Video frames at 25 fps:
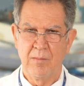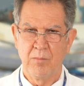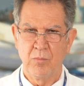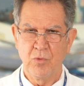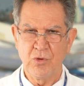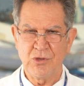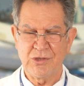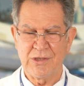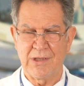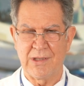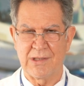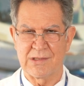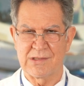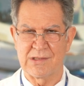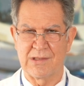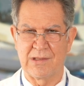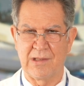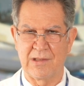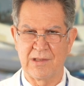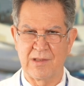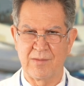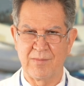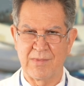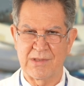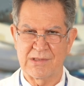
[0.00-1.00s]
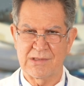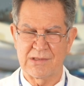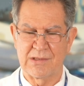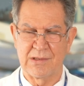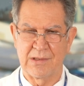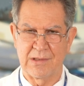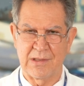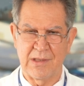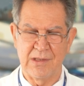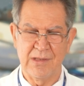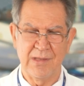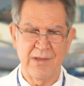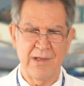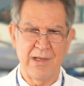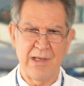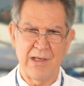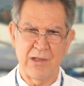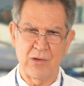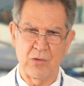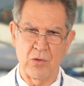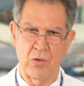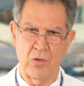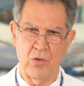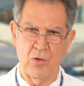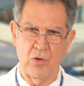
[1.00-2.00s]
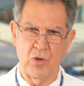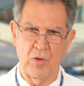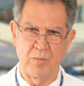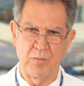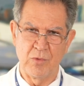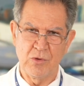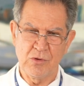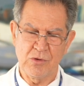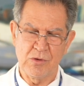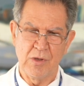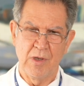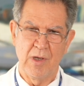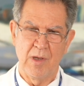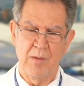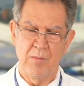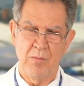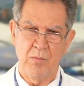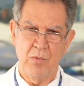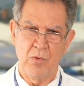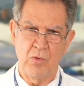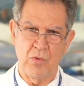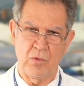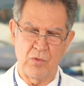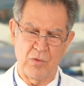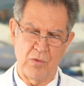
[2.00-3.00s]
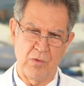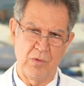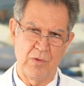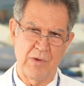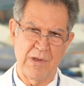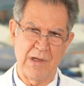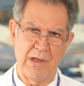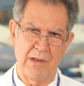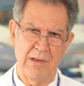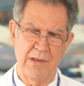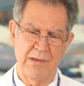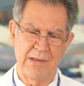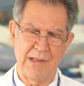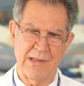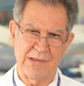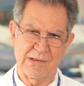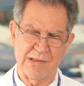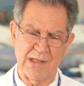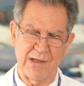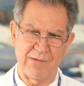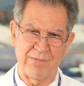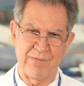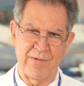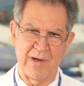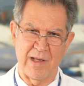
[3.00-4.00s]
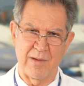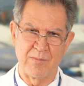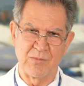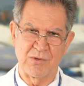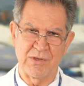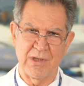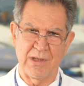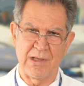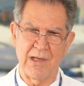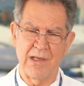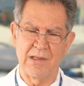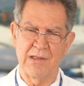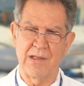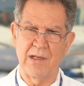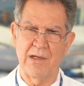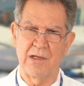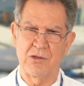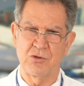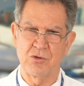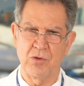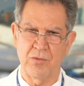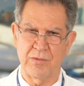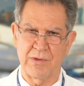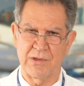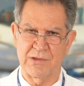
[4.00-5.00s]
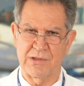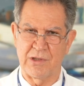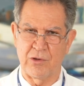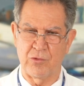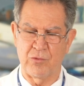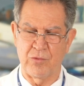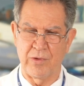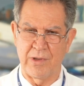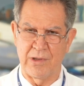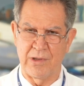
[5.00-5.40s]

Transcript: Bu cihazın alınmasında rektörlüğümüz büyük e, destek vermiştir. Kendilerine çok teşekkür